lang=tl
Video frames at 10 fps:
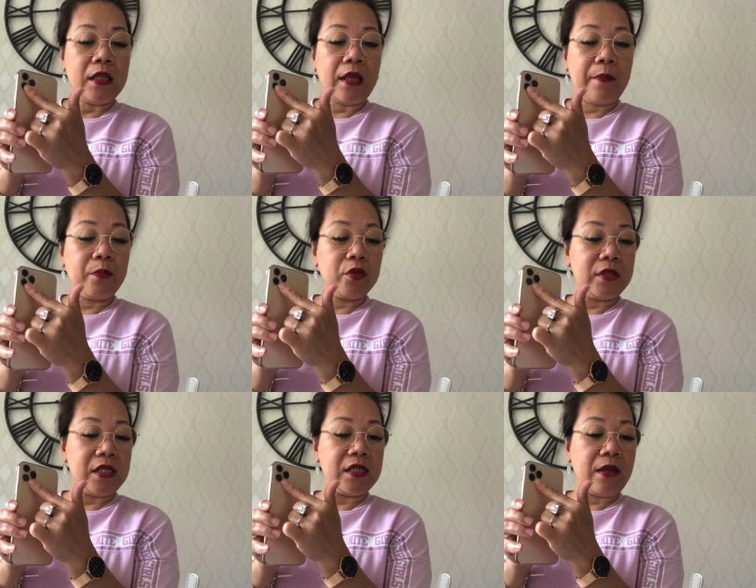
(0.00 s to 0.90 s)
Tapos
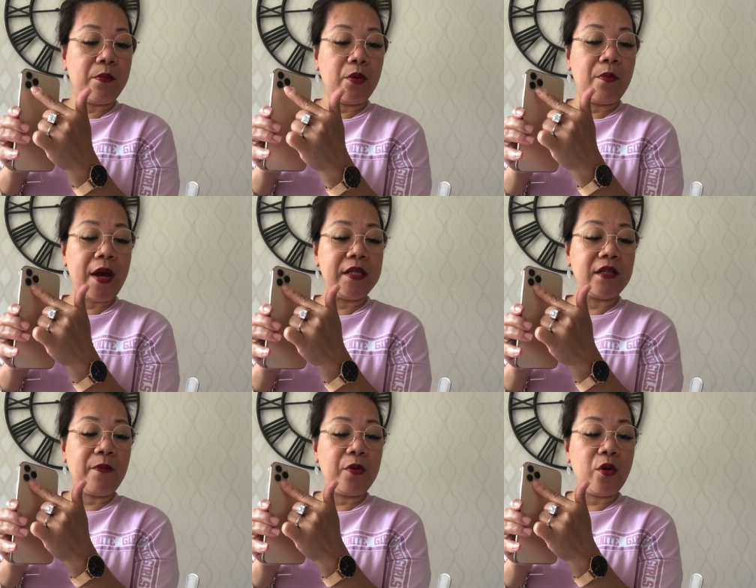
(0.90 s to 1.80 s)
system provides
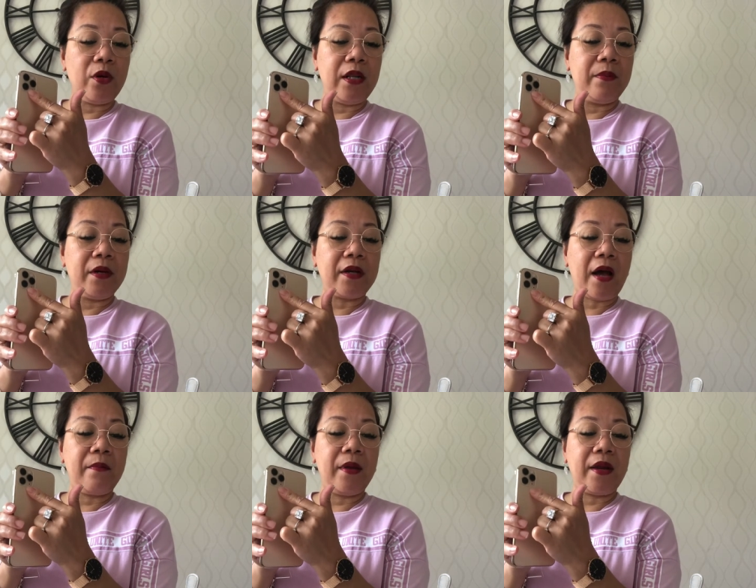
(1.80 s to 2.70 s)
a pro level
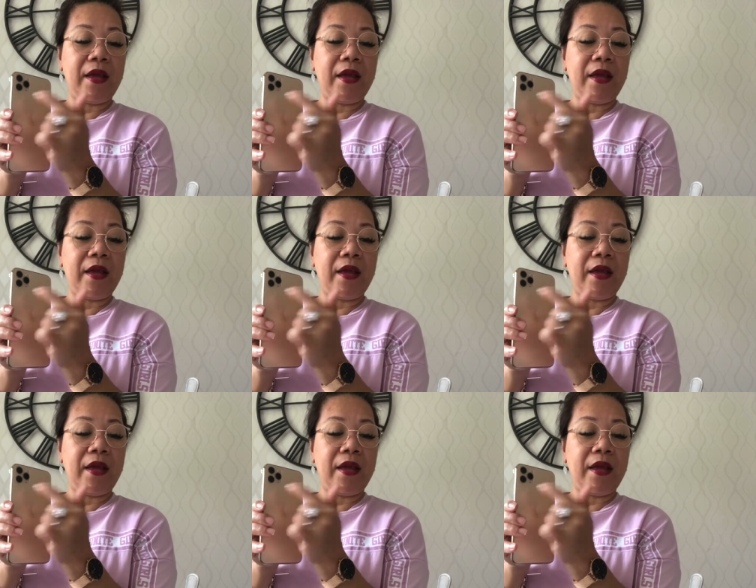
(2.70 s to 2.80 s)
camera